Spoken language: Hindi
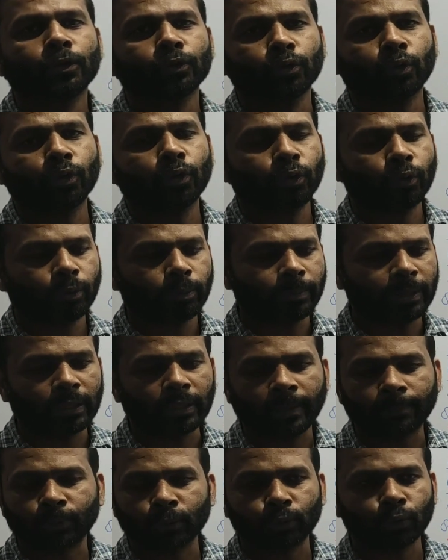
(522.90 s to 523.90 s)
तो मैं
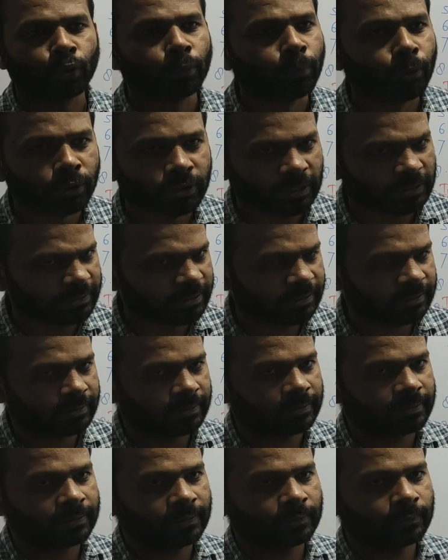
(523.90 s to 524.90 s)
आपको दो बुक सजेस्ट
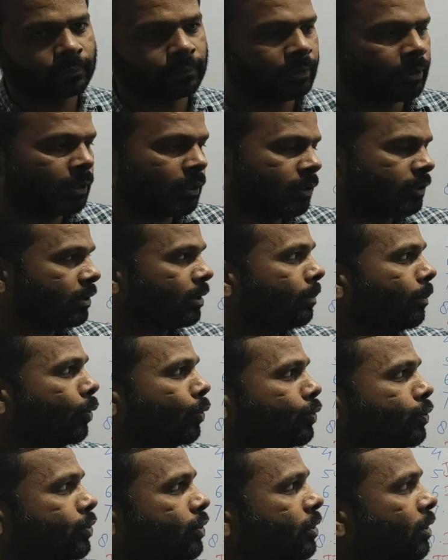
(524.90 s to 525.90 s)
कर रहा हूँ द
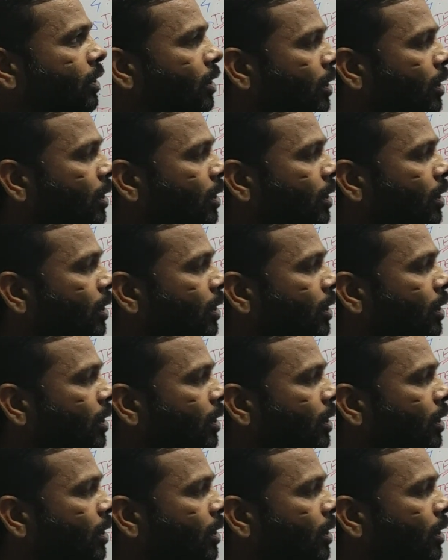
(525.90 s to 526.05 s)
मोस्ट